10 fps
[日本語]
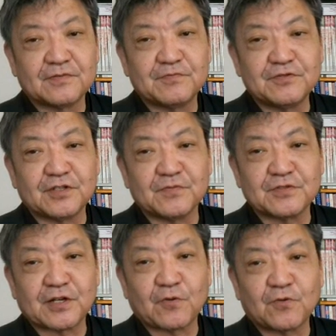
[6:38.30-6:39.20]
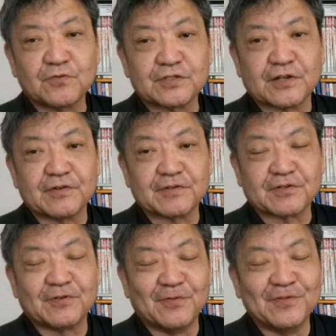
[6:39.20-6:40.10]
プーチンむちゃ怒るんじゃないの
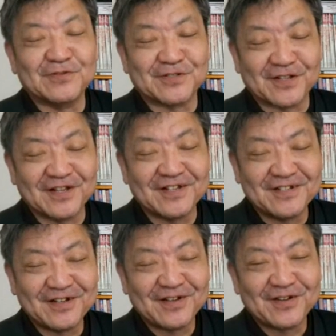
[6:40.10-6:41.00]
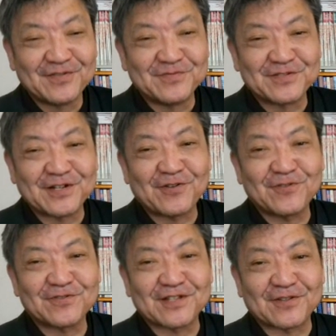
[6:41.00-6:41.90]
かと思うんですよね。むちゃ
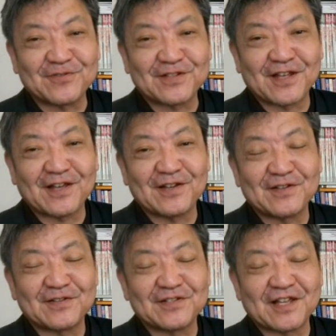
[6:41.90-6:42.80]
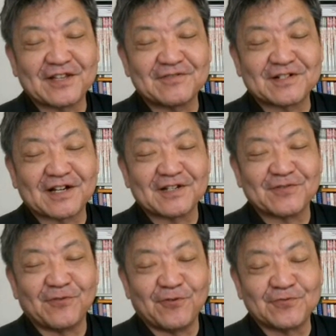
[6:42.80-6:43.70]
怒って当然できる限り
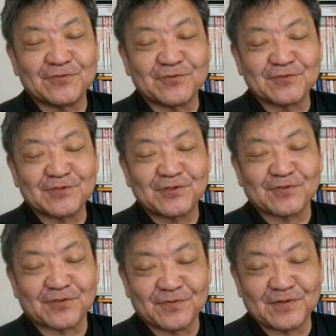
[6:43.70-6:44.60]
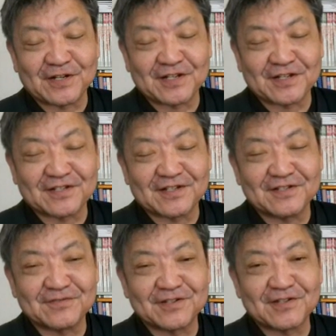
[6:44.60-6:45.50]
の報復をしようと思うわけであっ
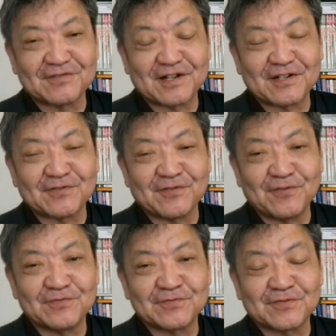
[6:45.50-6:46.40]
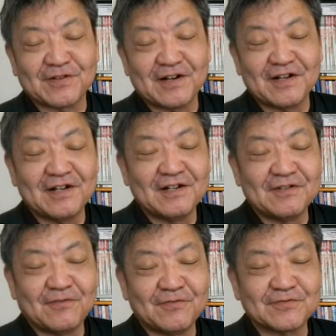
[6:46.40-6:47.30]
て、そのできる限りの報復とか、
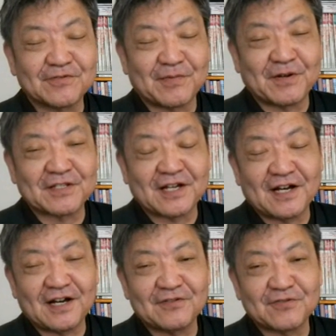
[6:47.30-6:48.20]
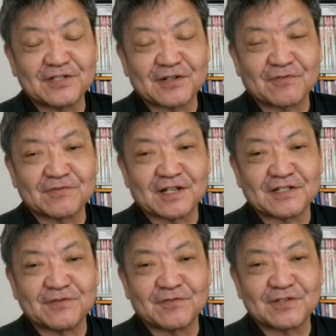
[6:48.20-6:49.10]
報復とはまだロシア国
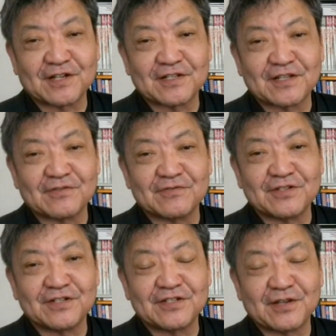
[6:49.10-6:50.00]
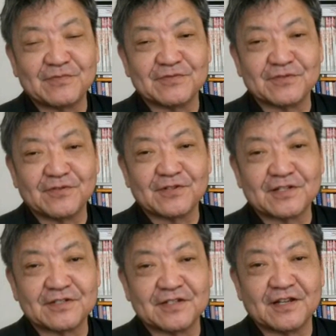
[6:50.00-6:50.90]
内に残されている G7 の
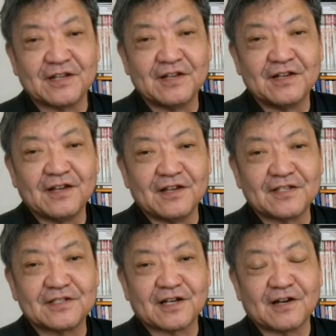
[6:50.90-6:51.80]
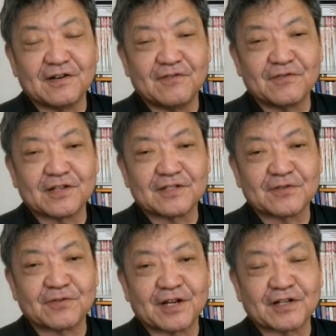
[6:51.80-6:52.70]
ですね、資産をです
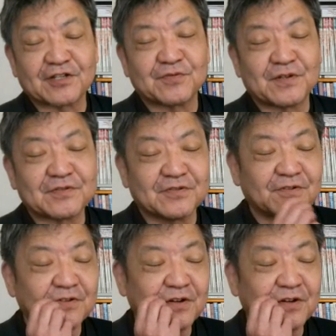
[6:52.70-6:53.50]
ね、取り上げてしまうと。